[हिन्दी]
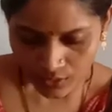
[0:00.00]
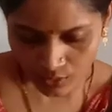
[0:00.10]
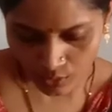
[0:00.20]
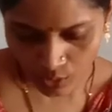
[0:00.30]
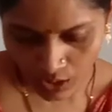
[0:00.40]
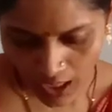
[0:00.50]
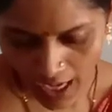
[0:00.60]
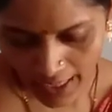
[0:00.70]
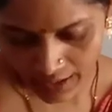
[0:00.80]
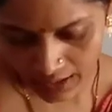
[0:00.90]
तो
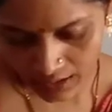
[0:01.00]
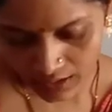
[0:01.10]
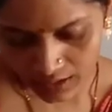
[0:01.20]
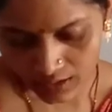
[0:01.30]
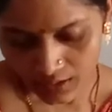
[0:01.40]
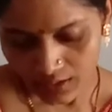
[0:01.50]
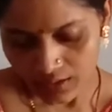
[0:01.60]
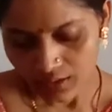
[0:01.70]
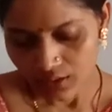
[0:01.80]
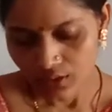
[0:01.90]
कहानी
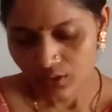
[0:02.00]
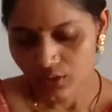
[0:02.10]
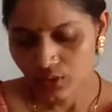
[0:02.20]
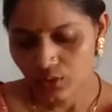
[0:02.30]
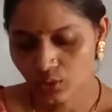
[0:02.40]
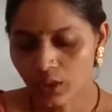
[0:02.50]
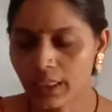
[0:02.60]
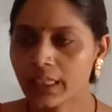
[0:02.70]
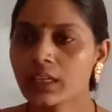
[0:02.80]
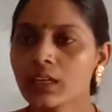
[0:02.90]
जो
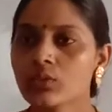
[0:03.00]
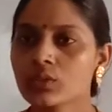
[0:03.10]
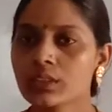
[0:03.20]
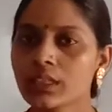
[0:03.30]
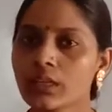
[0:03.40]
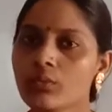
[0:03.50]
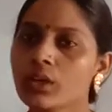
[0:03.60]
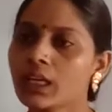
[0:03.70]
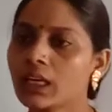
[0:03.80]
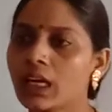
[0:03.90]
लेखन होती है वो
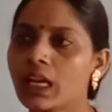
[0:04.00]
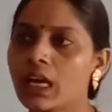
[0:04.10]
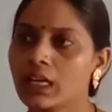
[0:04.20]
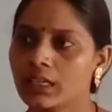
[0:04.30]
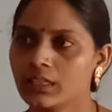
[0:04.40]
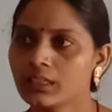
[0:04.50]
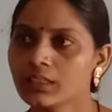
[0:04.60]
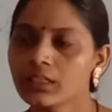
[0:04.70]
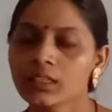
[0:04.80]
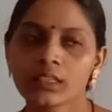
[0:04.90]
एक कला है
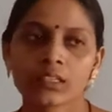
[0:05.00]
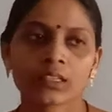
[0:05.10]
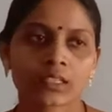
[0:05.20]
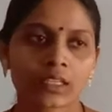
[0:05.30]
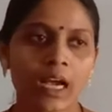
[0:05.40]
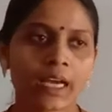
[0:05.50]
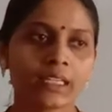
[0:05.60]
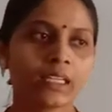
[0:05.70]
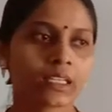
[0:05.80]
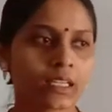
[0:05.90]

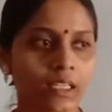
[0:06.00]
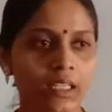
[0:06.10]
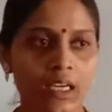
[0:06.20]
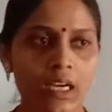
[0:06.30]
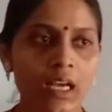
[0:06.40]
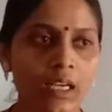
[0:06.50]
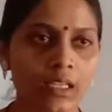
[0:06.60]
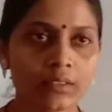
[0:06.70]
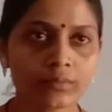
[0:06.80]
कहानी लेखन एक कला है